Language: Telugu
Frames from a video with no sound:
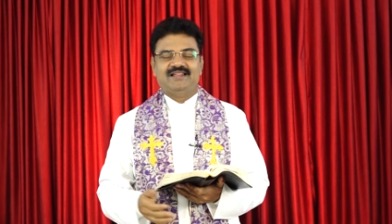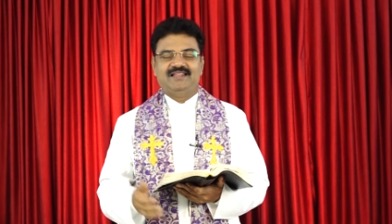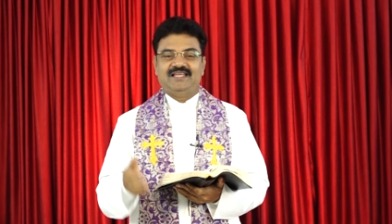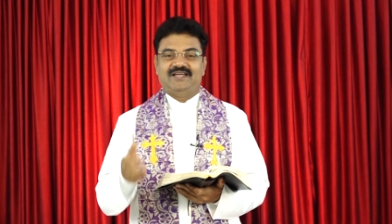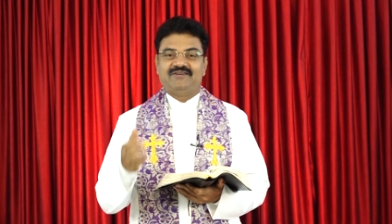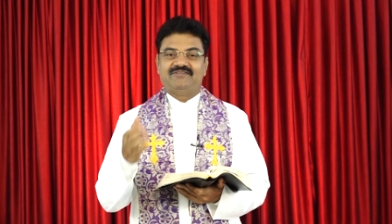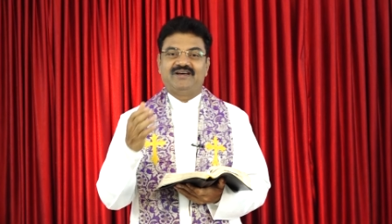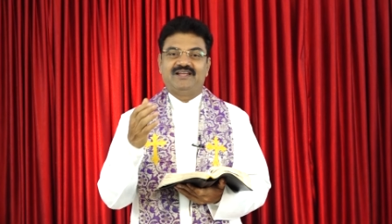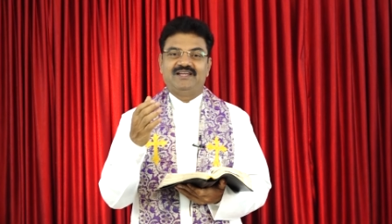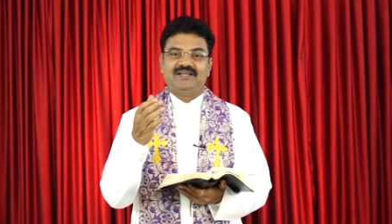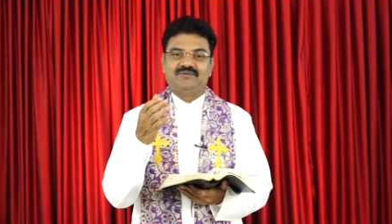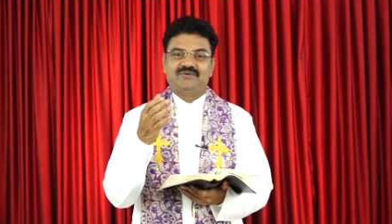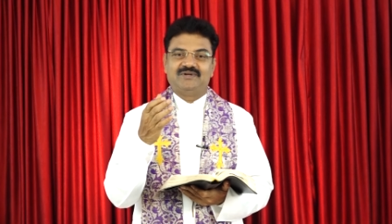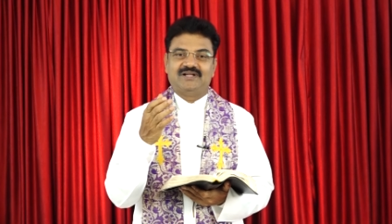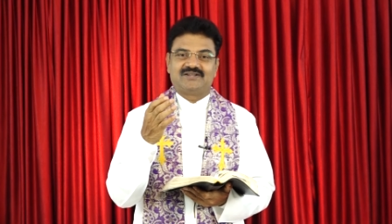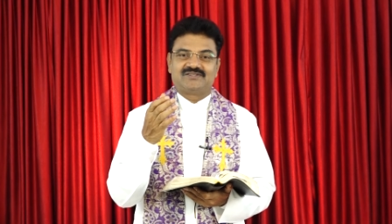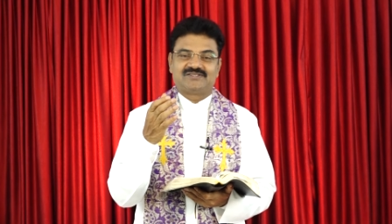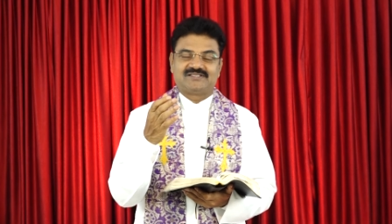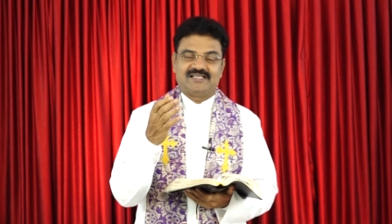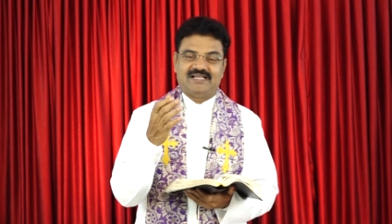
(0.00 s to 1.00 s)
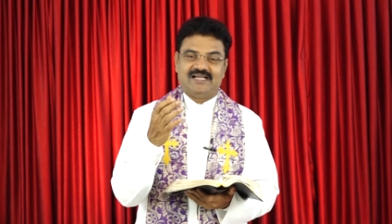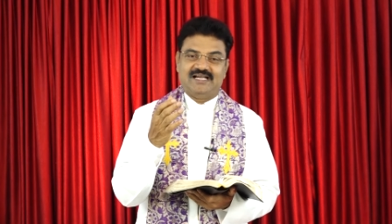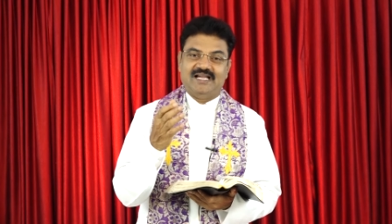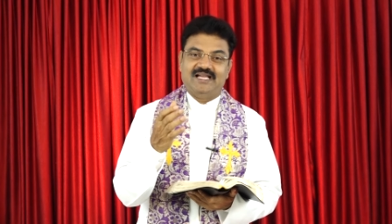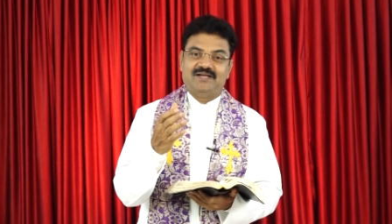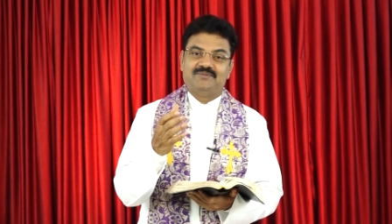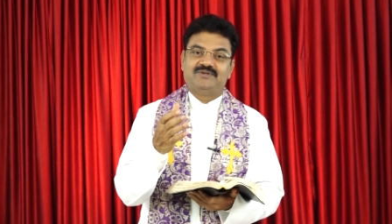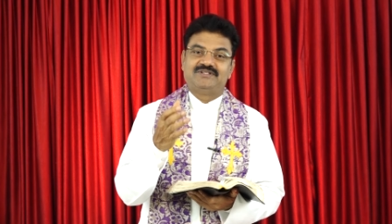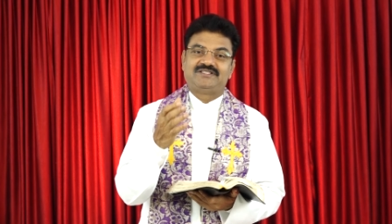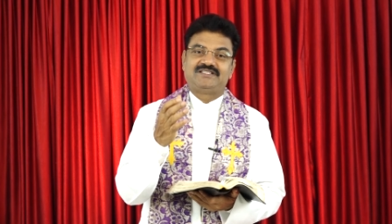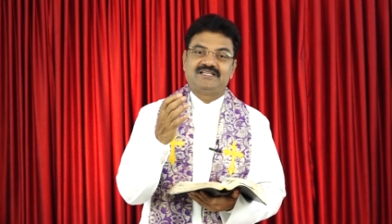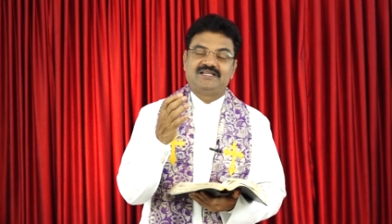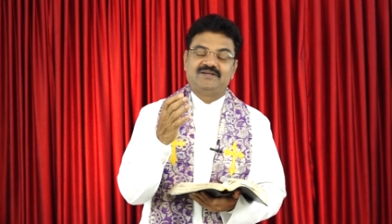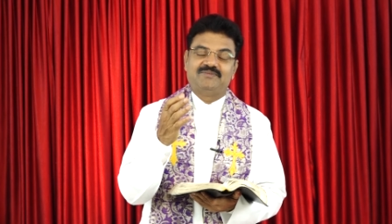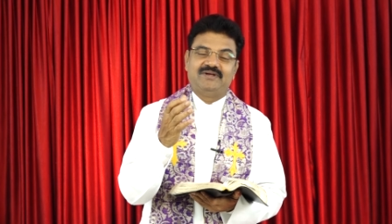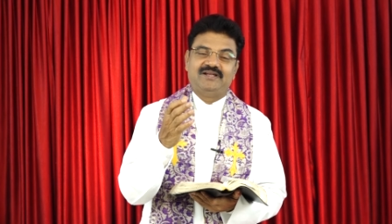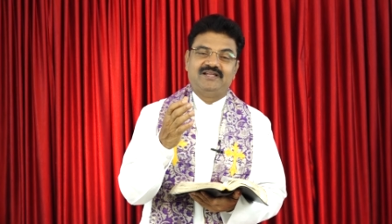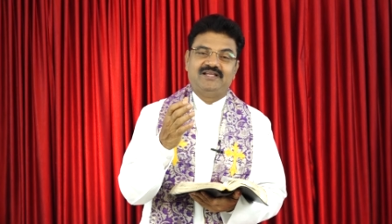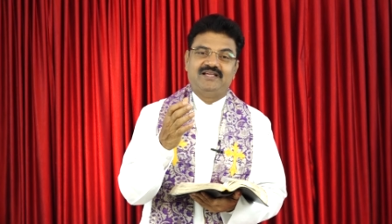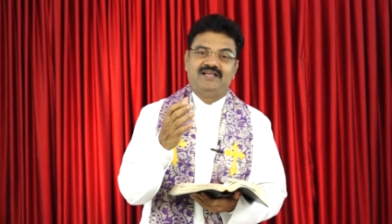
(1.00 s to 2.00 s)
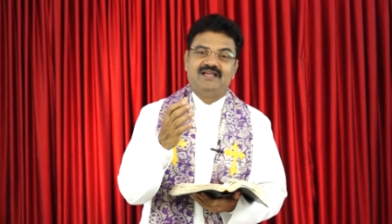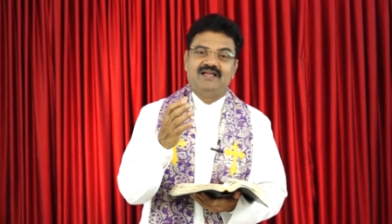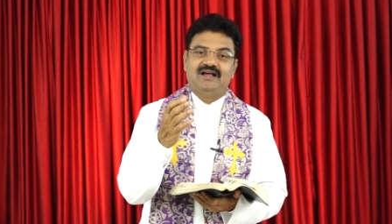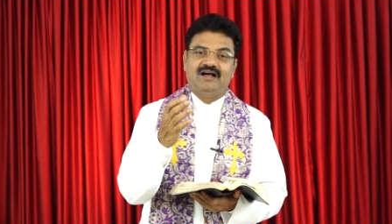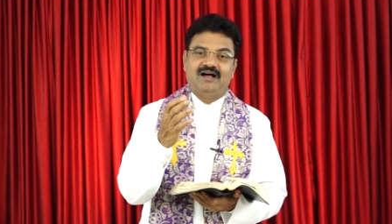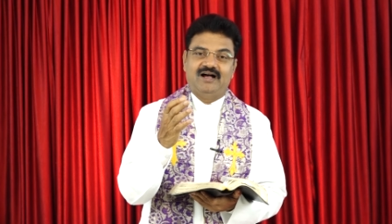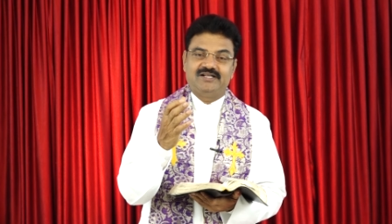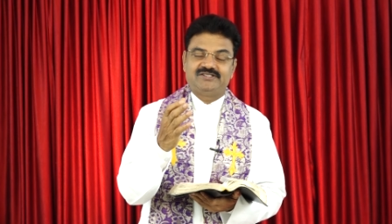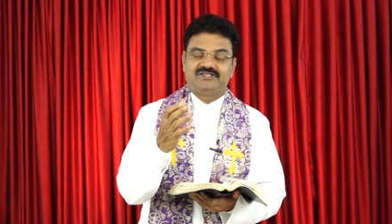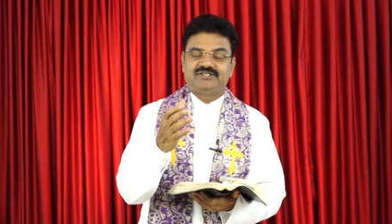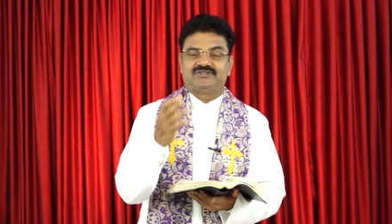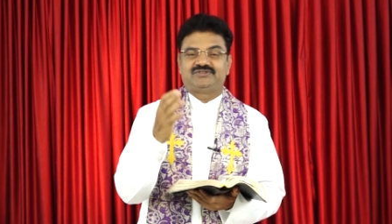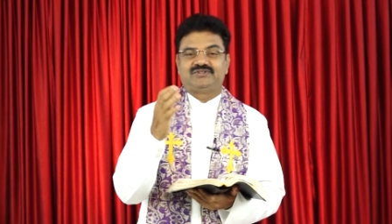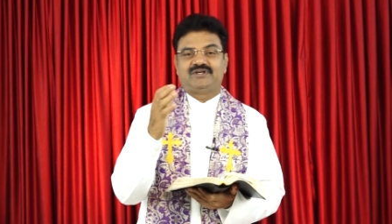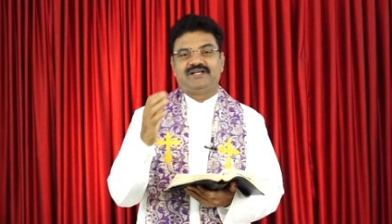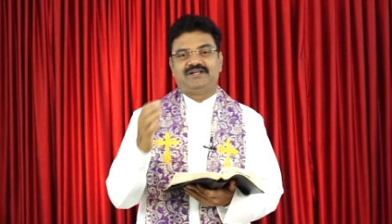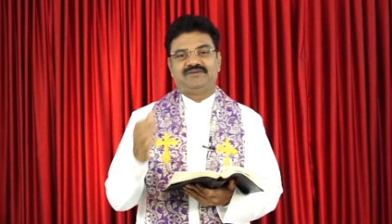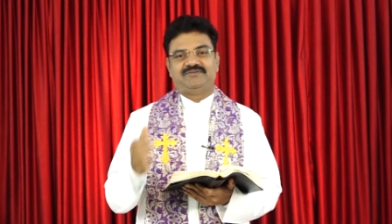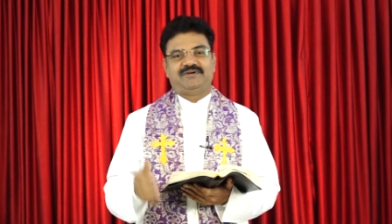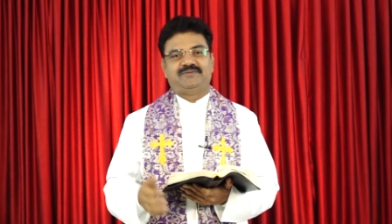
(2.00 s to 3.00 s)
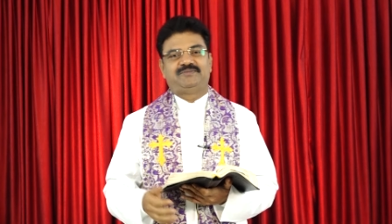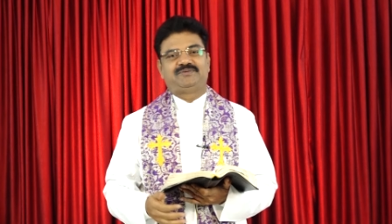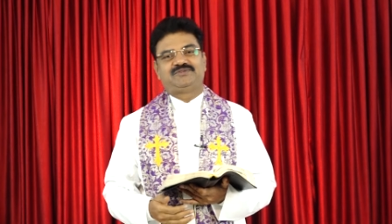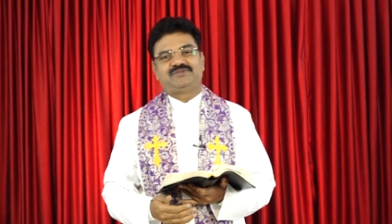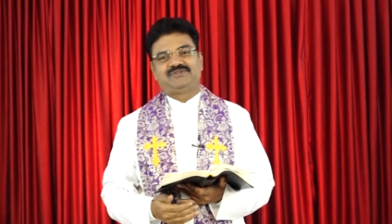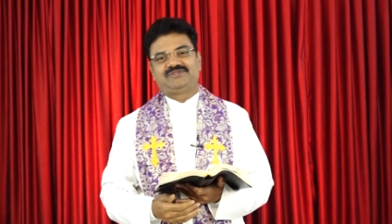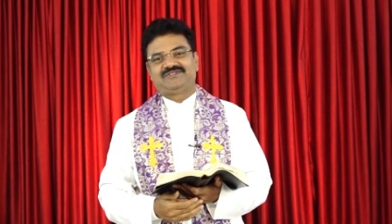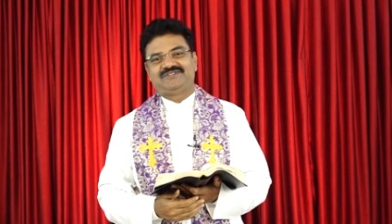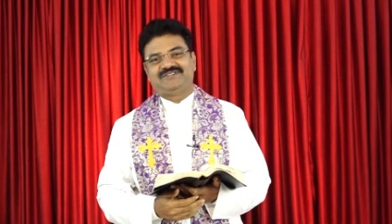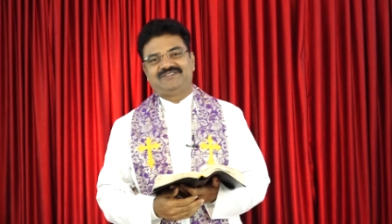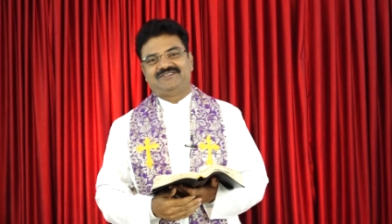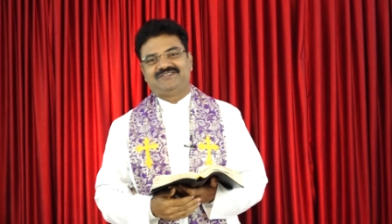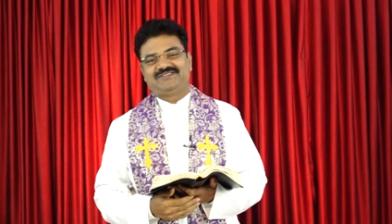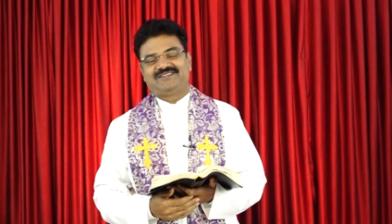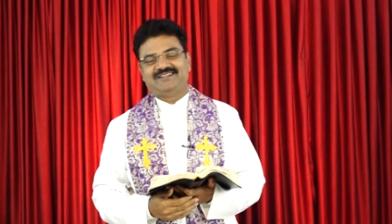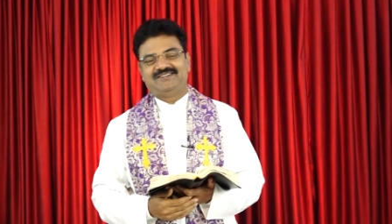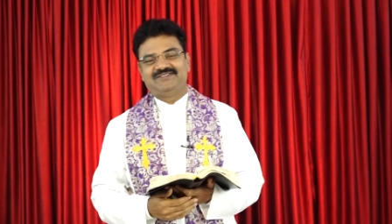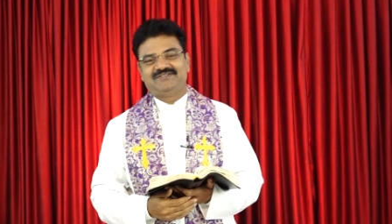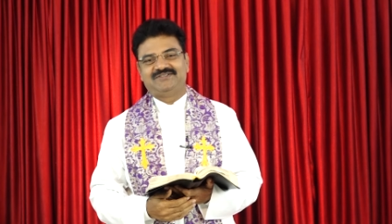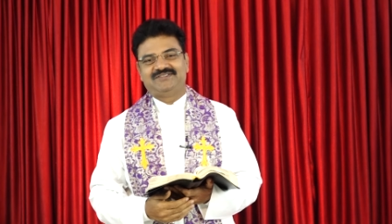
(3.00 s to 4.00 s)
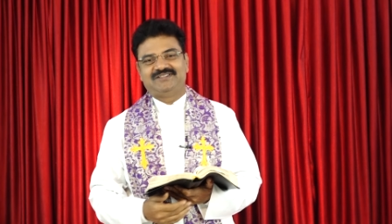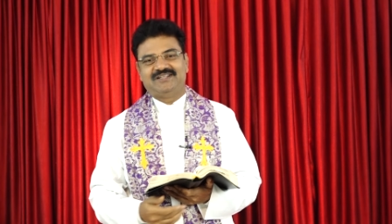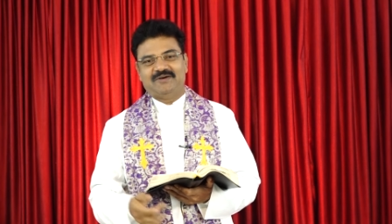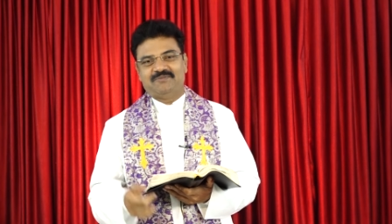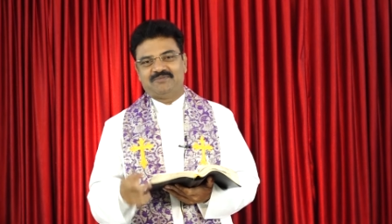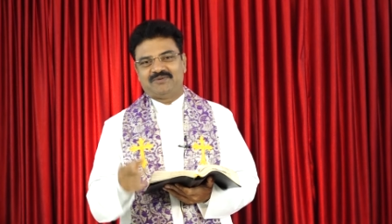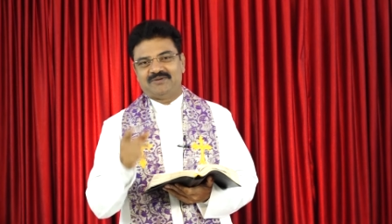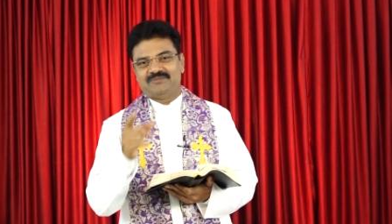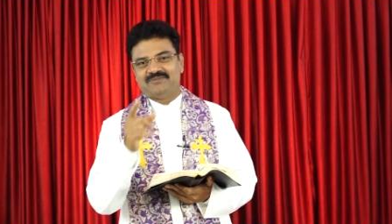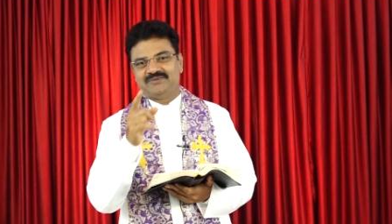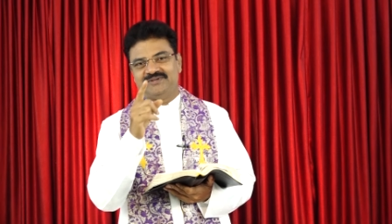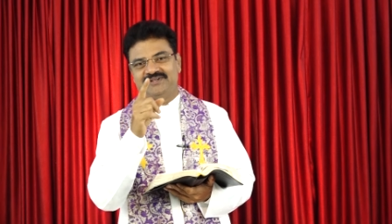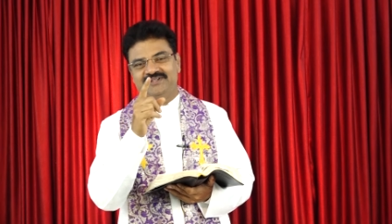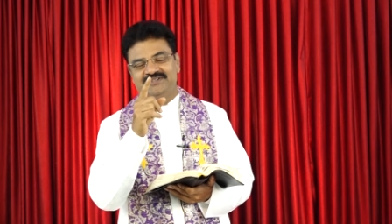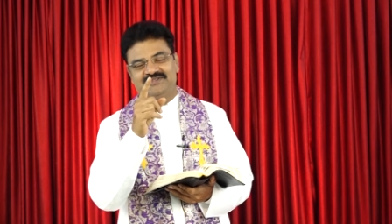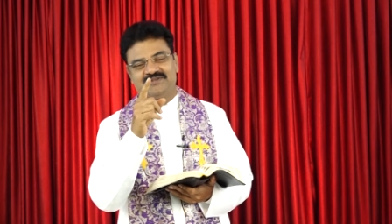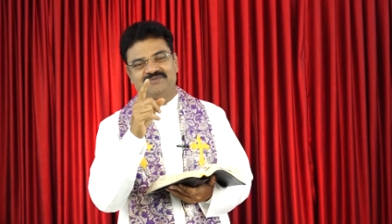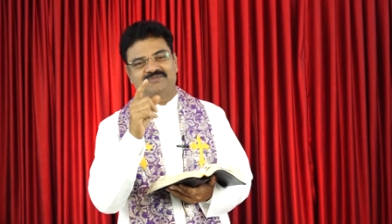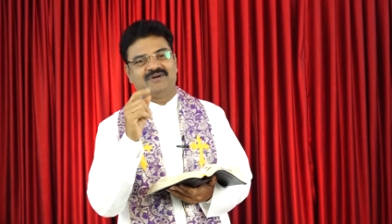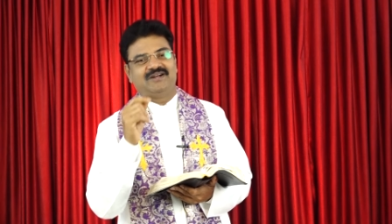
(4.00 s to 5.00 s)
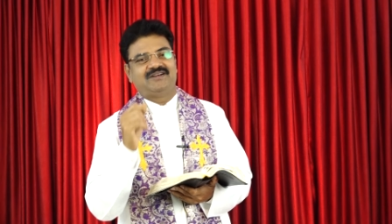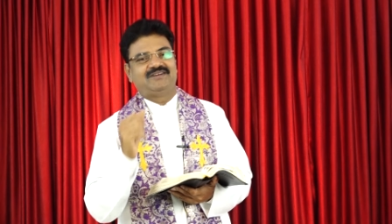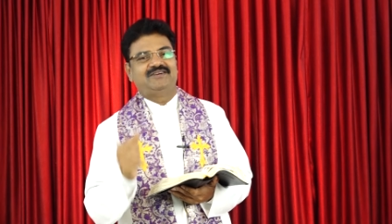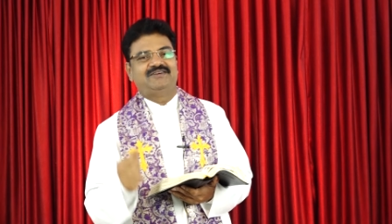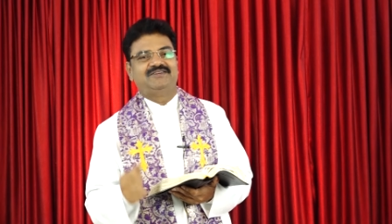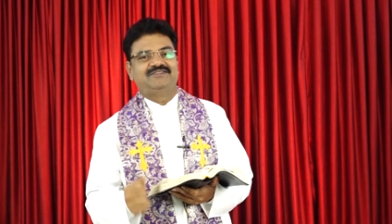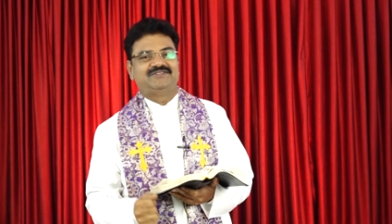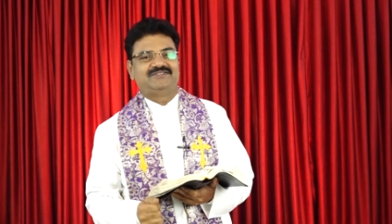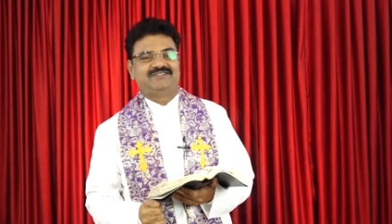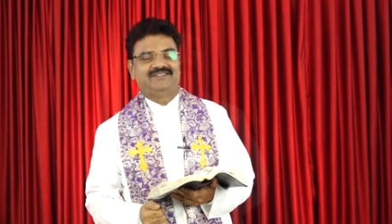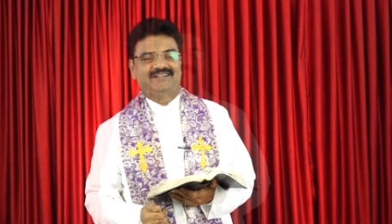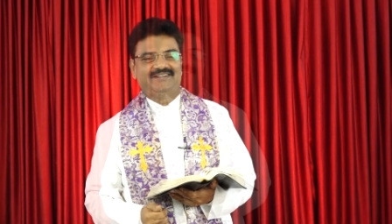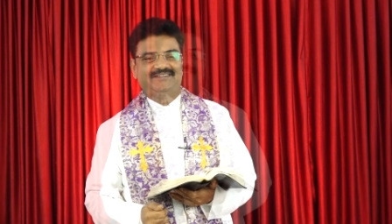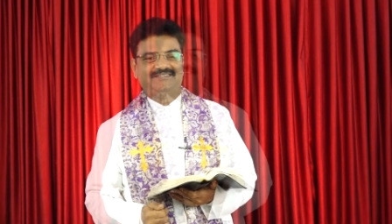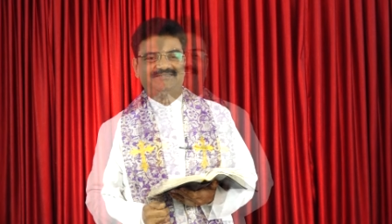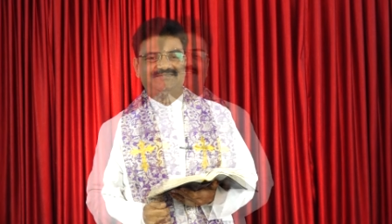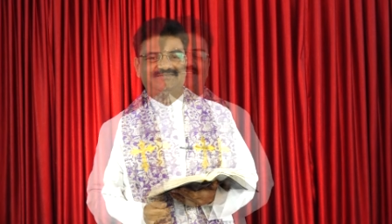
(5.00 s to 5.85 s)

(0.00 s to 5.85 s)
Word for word: దేవా నువ్వు నాకు సహాయము చేయమని ఆశతో ఆయన వైపు చూస్తున్నావు కదూ నా ప్రభు నీతో మాట్లాడుతున్నాడు